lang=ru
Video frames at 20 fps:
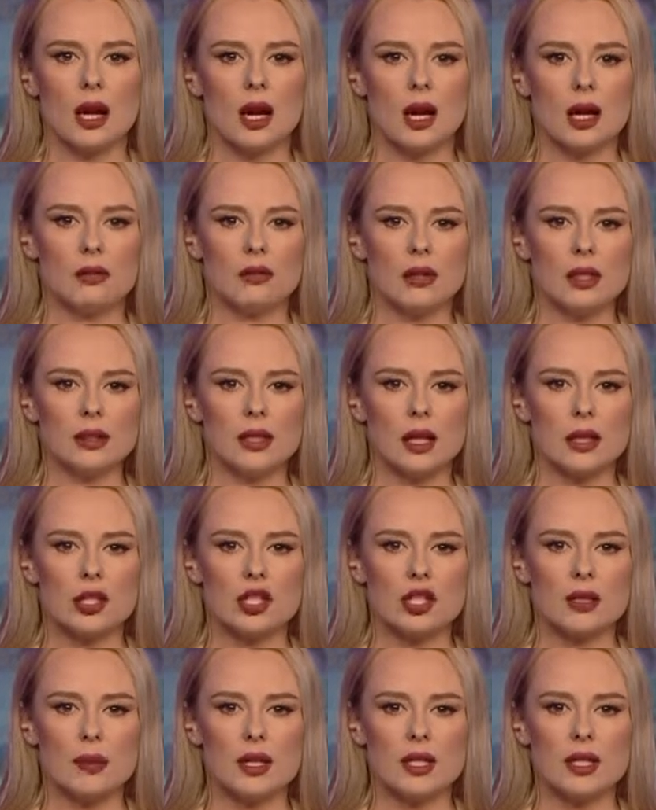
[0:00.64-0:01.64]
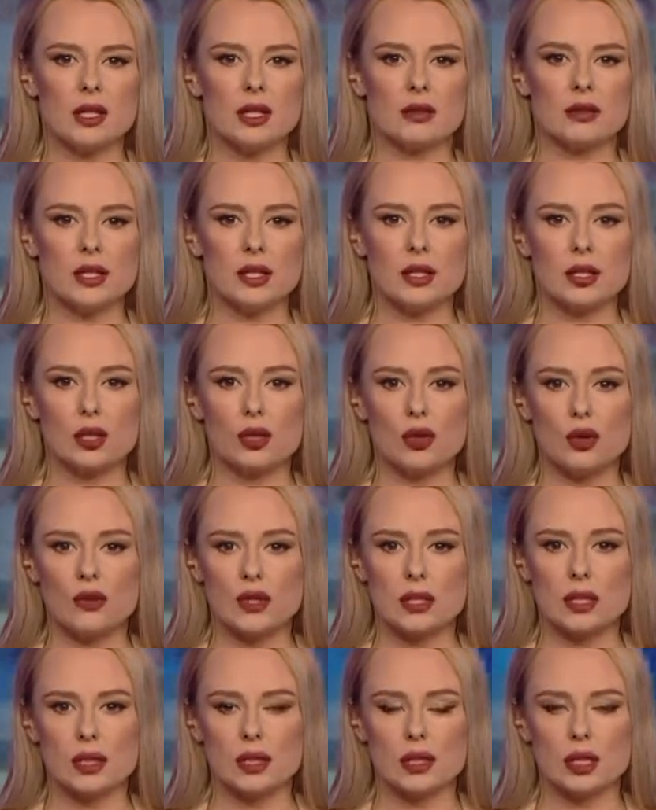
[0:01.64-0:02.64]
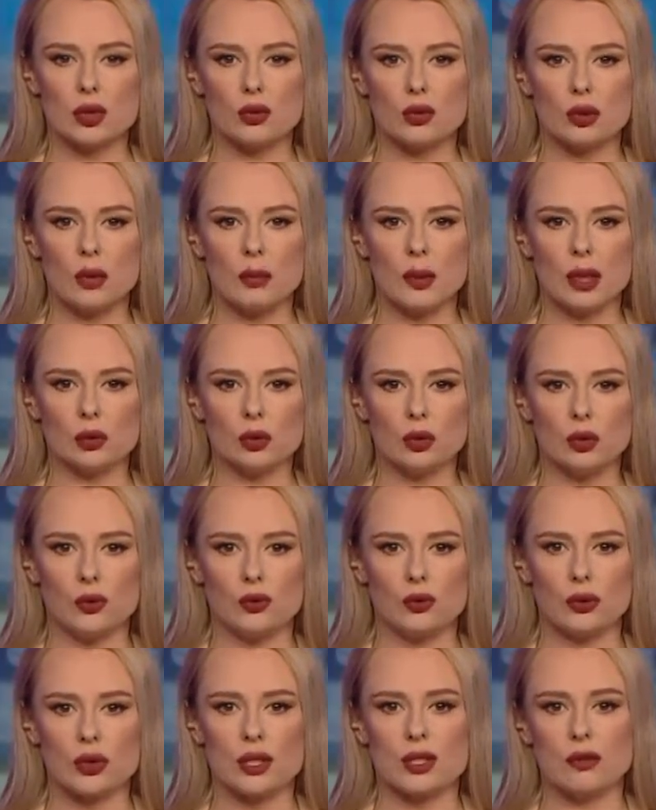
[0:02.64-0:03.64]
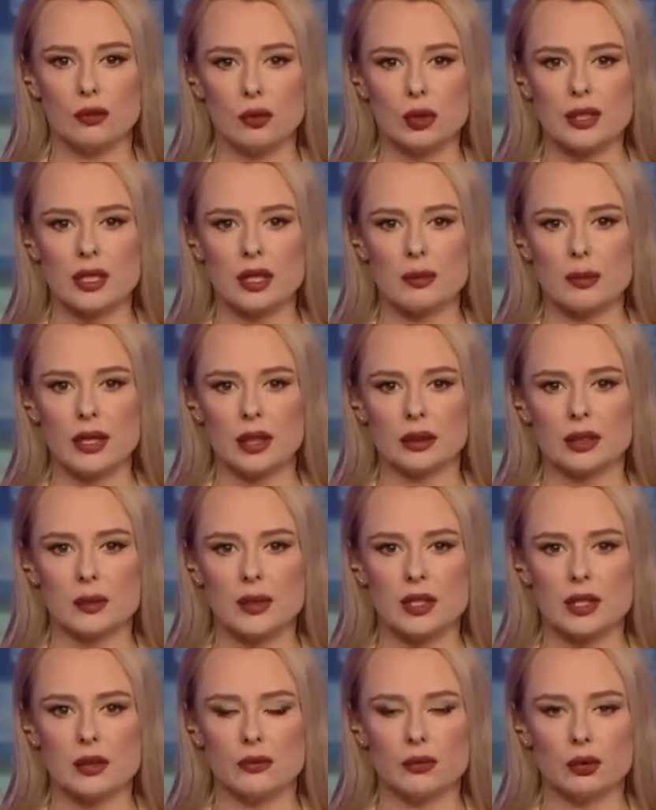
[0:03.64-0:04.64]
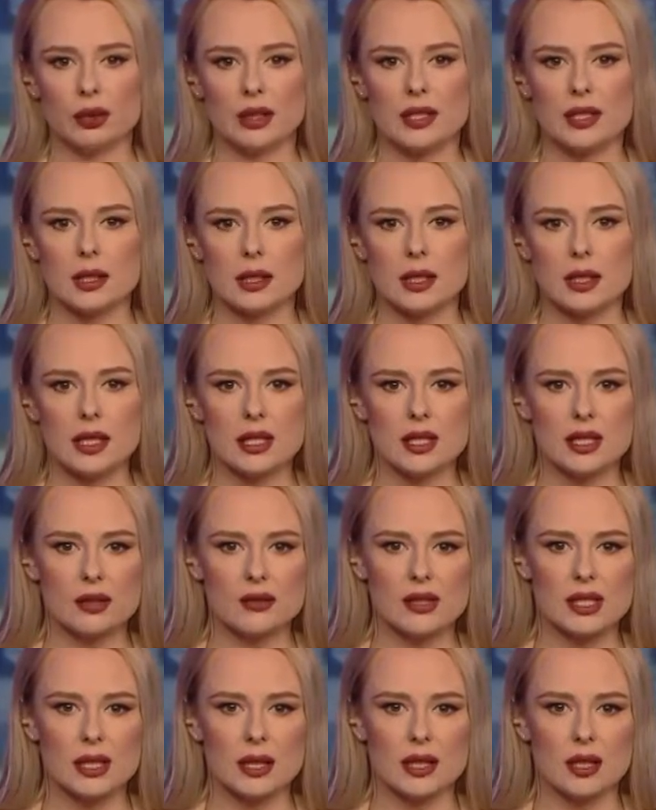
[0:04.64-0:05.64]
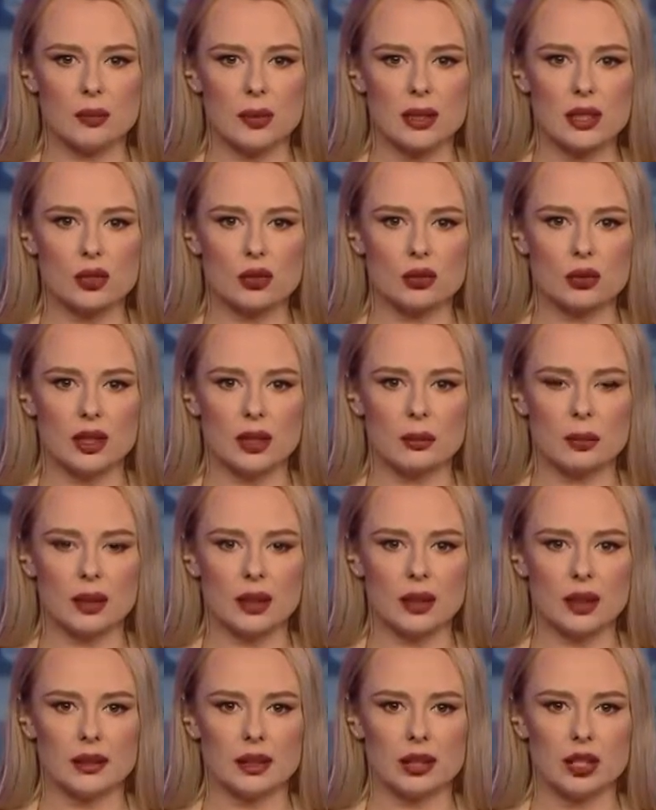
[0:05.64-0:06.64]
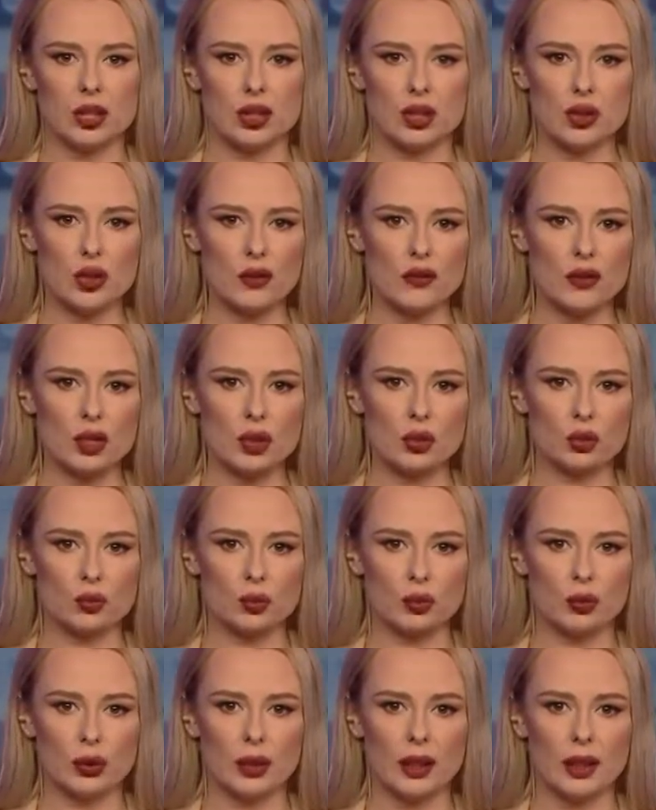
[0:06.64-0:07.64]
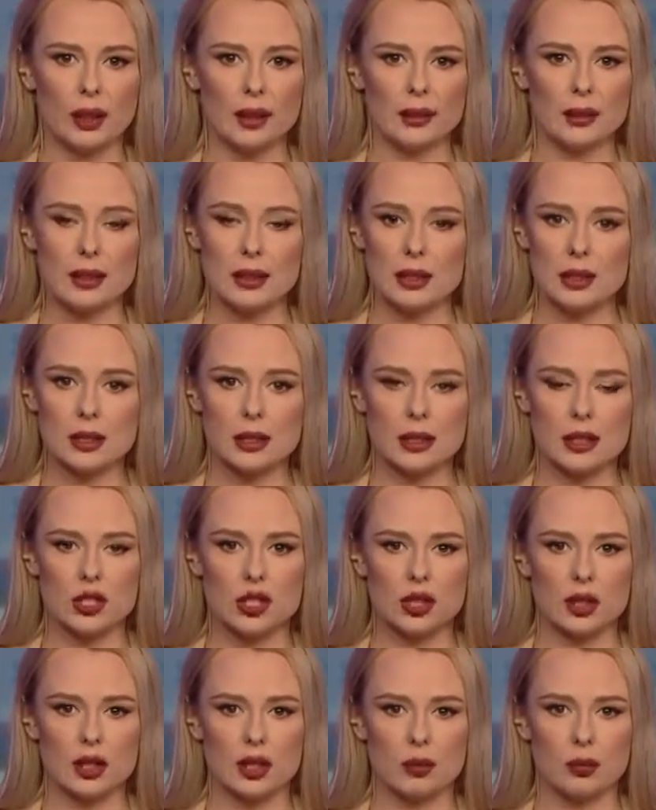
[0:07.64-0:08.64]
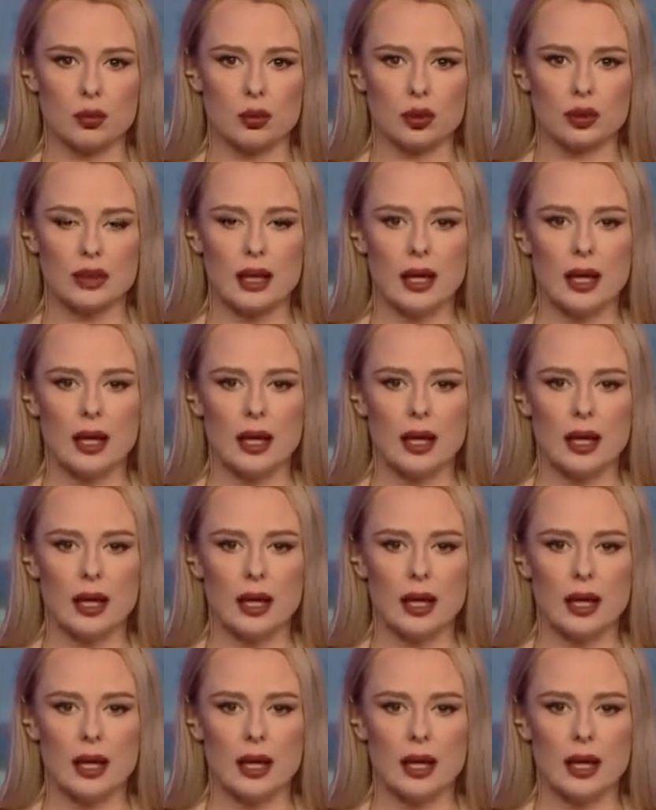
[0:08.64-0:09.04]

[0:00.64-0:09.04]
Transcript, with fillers: Волна лжеминирования снова захлестнула Молдову. Сегодня объектами телефонных террористов стали апелляционная палата Кишинева, суд Буйкан и столичный аэропорт.